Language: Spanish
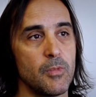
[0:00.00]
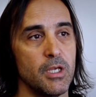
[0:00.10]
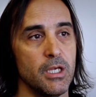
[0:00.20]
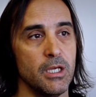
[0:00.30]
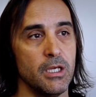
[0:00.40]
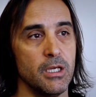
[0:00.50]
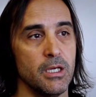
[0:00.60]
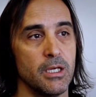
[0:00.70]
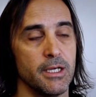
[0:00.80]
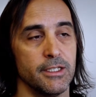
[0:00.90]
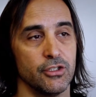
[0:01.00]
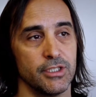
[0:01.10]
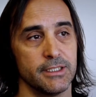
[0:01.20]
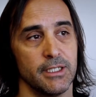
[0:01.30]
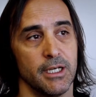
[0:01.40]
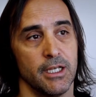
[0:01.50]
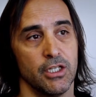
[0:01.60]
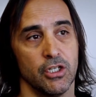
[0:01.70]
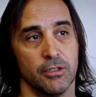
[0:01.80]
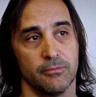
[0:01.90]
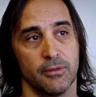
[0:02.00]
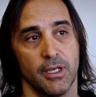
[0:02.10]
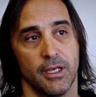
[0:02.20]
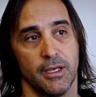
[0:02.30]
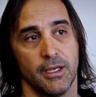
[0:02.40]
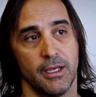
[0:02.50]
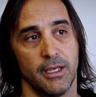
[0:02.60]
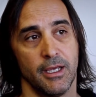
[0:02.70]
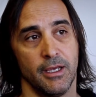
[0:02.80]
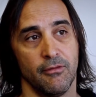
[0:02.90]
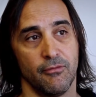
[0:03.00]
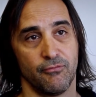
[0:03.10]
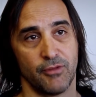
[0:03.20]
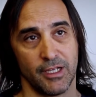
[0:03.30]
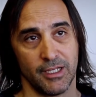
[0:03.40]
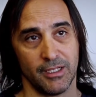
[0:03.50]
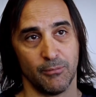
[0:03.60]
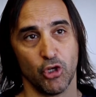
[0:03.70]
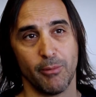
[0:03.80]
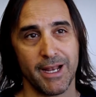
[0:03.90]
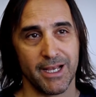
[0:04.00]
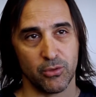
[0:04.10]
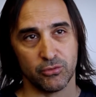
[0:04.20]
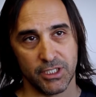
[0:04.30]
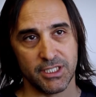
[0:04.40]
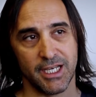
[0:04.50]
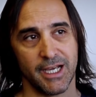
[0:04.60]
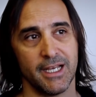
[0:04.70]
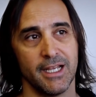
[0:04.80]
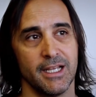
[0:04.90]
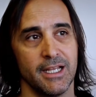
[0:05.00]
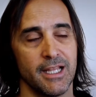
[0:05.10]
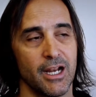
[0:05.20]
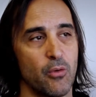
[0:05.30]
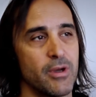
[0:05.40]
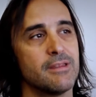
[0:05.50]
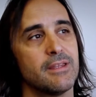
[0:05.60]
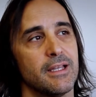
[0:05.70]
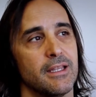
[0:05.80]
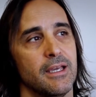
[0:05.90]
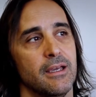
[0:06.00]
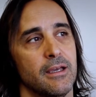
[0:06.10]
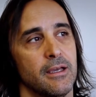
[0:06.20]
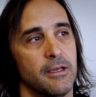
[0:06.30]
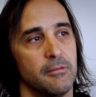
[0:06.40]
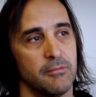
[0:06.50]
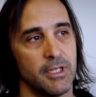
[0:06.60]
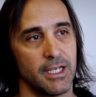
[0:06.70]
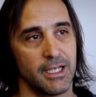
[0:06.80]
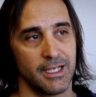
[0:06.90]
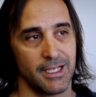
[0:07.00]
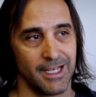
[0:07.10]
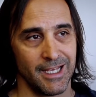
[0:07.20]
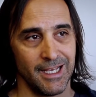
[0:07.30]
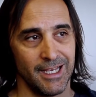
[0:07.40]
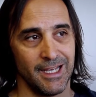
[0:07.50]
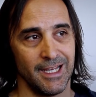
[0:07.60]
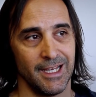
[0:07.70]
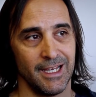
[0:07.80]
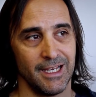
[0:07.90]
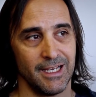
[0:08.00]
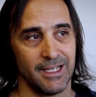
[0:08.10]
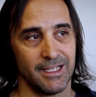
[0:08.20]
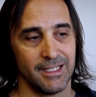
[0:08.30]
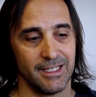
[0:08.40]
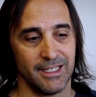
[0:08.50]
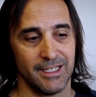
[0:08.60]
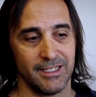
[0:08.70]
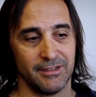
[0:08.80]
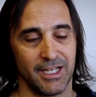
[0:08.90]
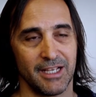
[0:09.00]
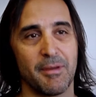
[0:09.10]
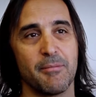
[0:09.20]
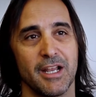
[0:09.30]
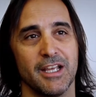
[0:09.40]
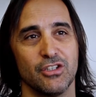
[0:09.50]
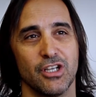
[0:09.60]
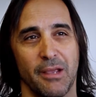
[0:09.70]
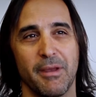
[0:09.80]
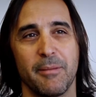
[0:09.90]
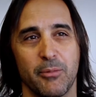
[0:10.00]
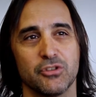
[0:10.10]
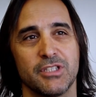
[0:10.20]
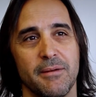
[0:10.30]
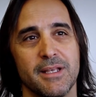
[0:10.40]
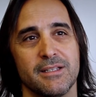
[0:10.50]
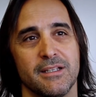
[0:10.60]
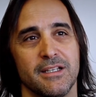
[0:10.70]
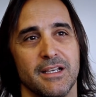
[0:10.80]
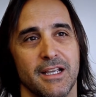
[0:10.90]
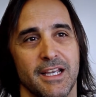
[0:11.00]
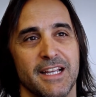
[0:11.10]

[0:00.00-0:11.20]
y entonces, digo, eh, demoró más la justicia en, dar cuenta de, de, que de que había, que había responsables que era